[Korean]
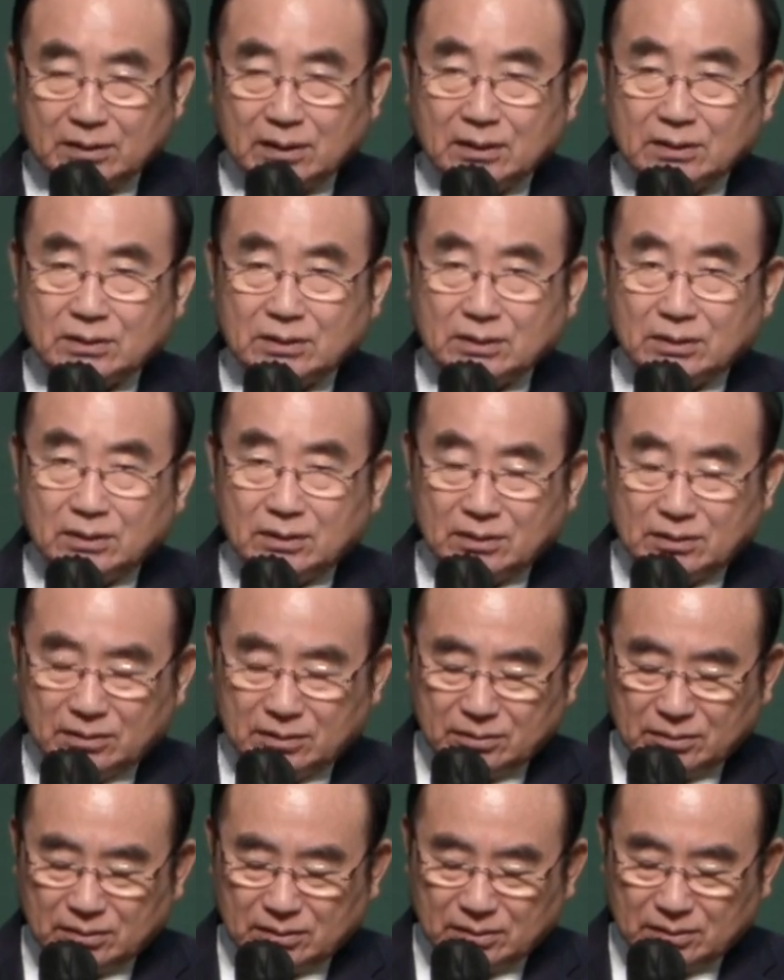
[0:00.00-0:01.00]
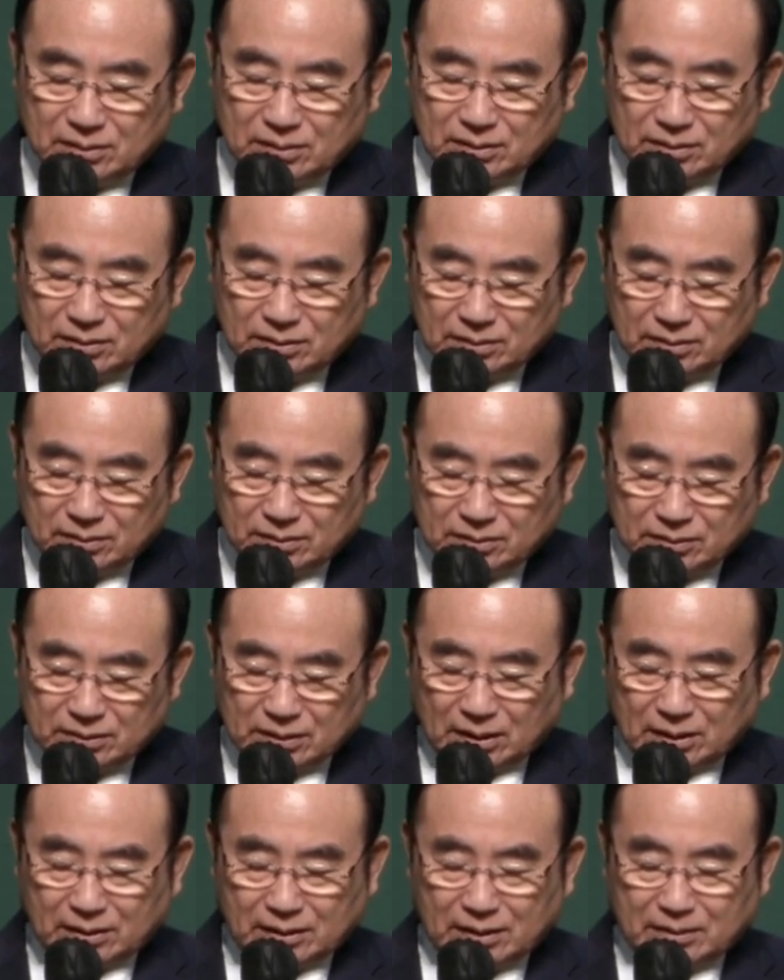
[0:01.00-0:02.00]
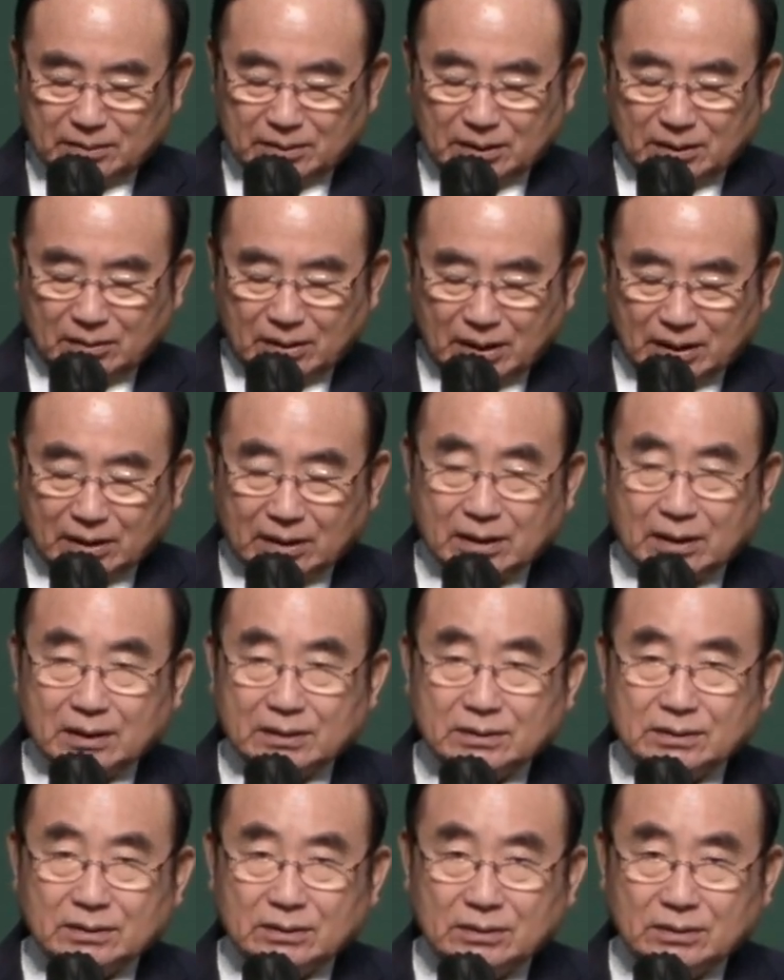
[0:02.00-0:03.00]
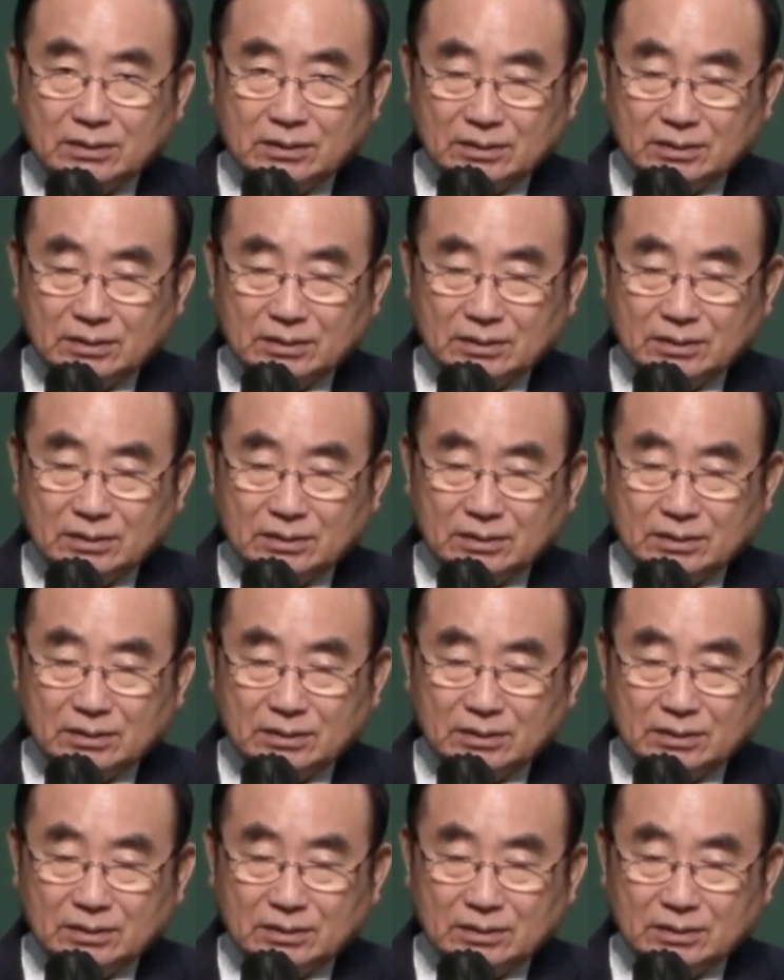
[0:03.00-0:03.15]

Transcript: 됐죠. 이제 하나님이 나와 함께 하죠.